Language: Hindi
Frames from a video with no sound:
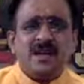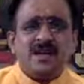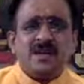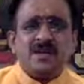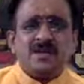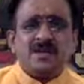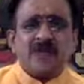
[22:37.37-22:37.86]

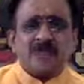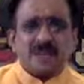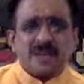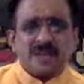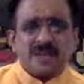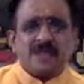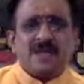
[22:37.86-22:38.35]
ये तो
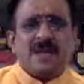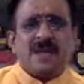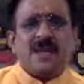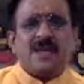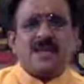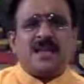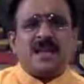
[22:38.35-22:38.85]
आध्यात्मिक
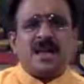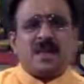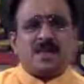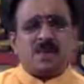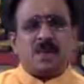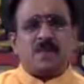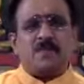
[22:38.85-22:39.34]
गाना था
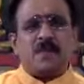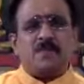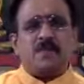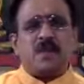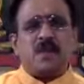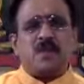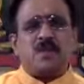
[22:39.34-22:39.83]
बहुत बड़ी
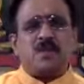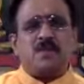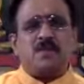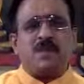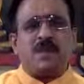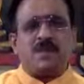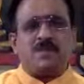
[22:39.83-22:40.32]

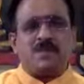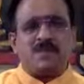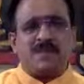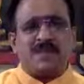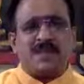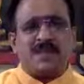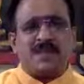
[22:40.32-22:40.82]
फिलोसॉफी इसमें
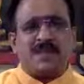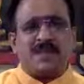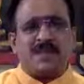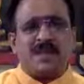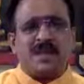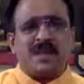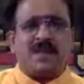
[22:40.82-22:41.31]
वेदांत
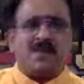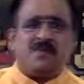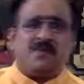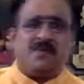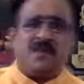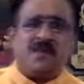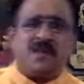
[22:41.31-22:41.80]
की है और
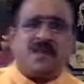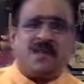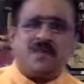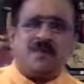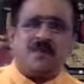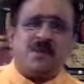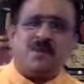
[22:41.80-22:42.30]
वेदांत
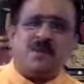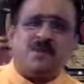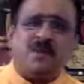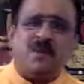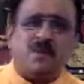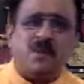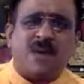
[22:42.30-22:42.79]
की
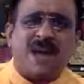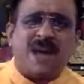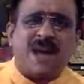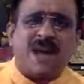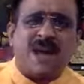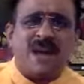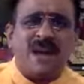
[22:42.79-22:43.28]
फिलोसफी रो रहा
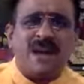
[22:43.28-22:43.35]
है